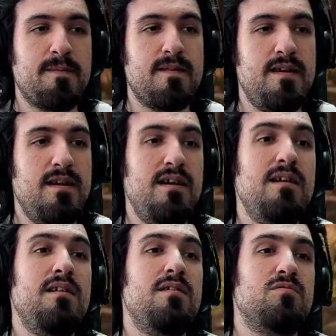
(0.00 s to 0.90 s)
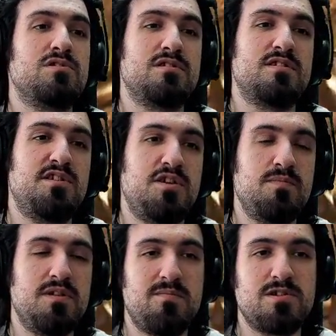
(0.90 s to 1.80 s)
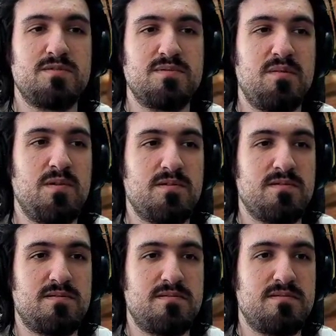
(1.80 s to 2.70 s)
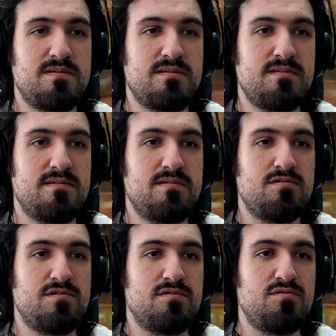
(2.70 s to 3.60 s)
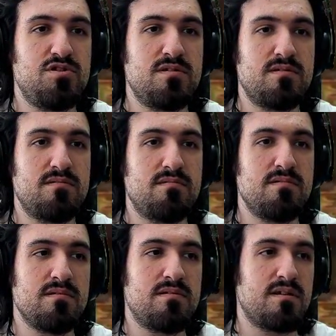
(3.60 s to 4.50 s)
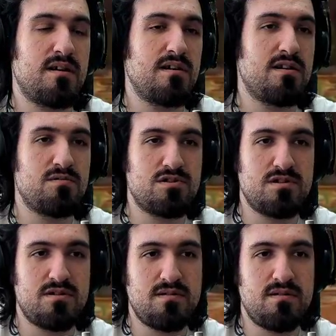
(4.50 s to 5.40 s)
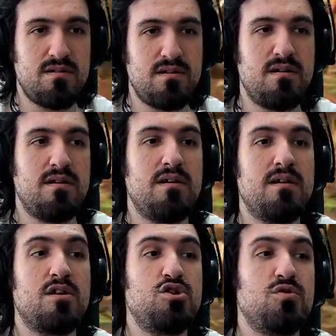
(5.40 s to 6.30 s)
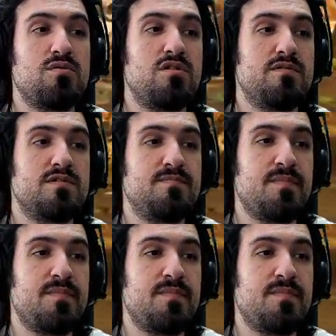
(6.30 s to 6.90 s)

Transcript: И уже чип дэмэджем добил. То есть очень такая хорошая расчетливость.